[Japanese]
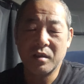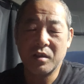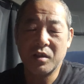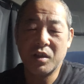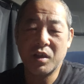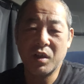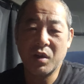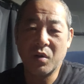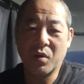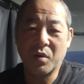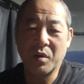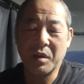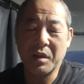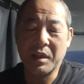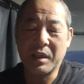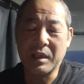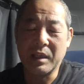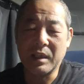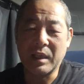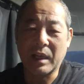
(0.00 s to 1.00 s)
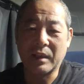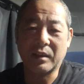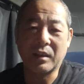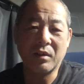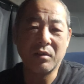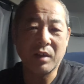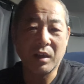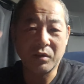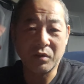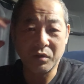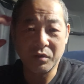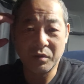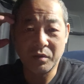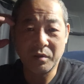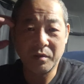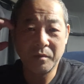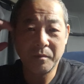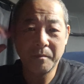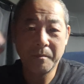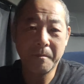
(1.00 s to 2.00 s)
事業やってるかという
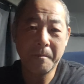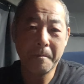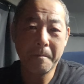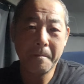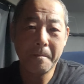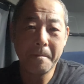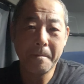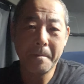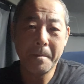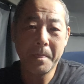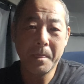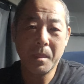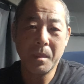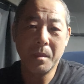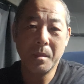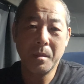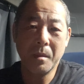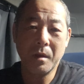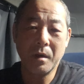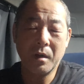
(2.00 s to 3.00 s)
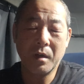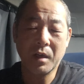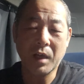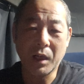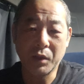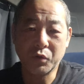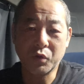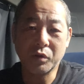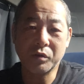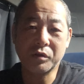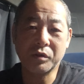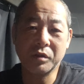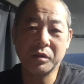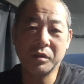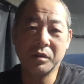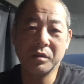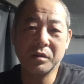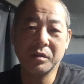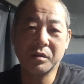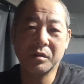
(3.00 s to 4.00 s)
のを監督す
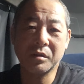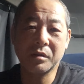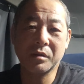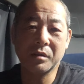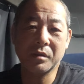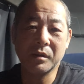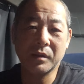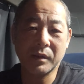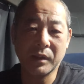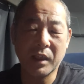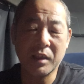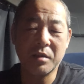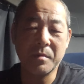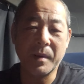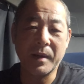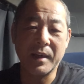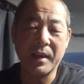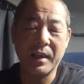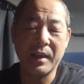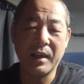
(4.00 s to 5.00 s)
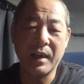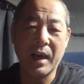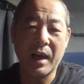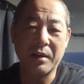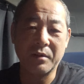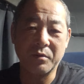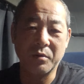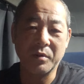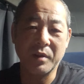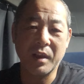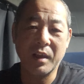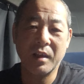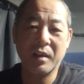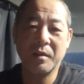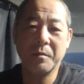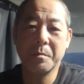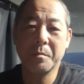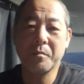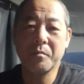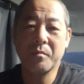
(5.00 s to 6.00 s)
る立場にあるので
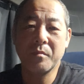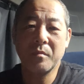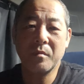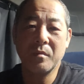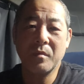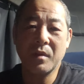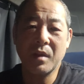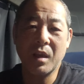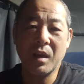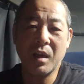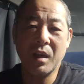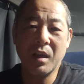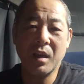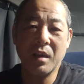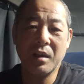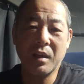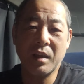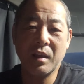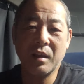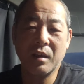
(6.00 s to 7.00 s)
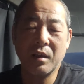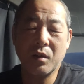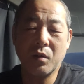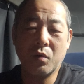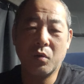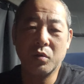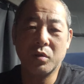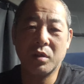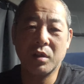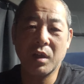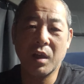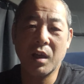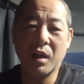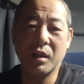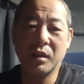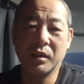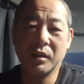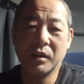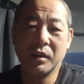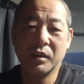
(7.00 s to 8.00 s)
でねこっち
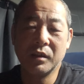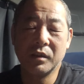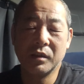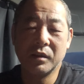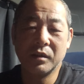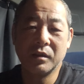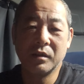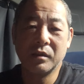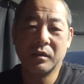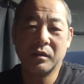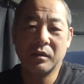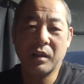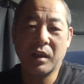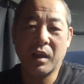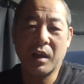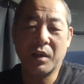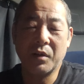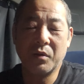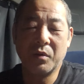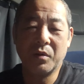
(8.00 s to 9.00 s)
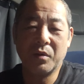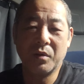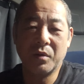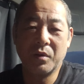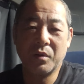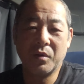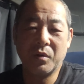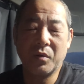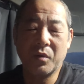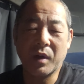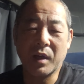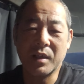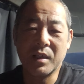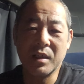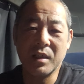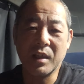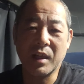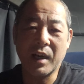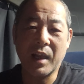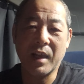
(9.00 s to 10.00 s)
がねあのおかし
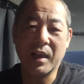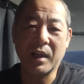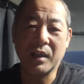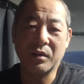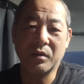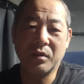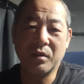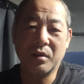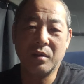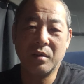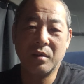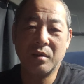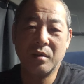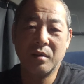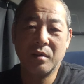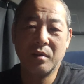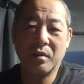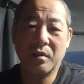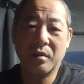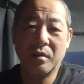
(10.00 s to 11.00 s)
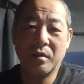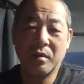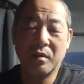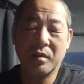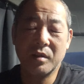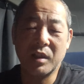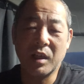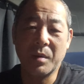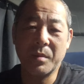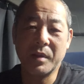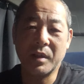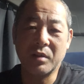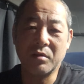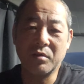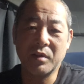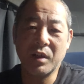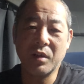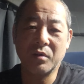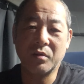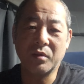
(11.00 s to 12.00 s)
いんじゃないかと調べてく
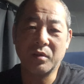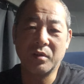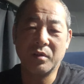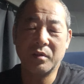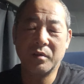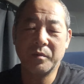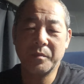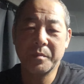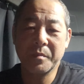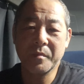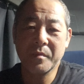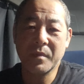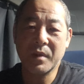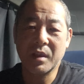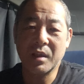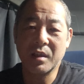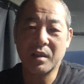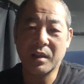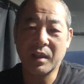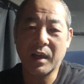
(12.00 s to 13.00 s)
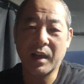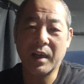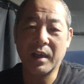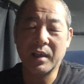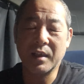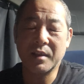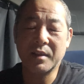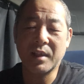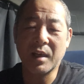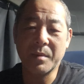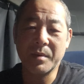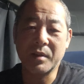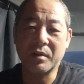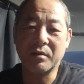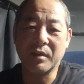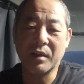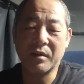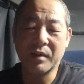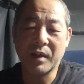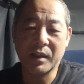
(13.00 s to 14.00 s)
れよと言ったら調べて
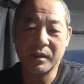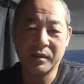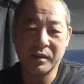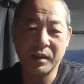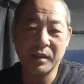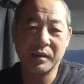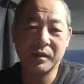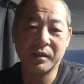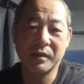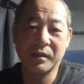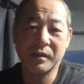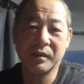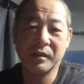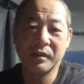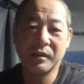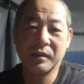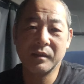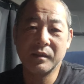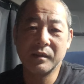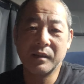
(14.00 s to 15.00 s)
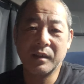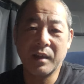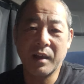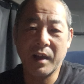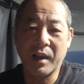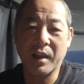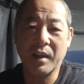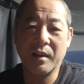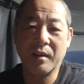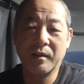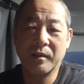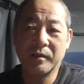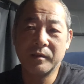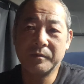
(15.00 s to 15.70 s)
くれるはずですはい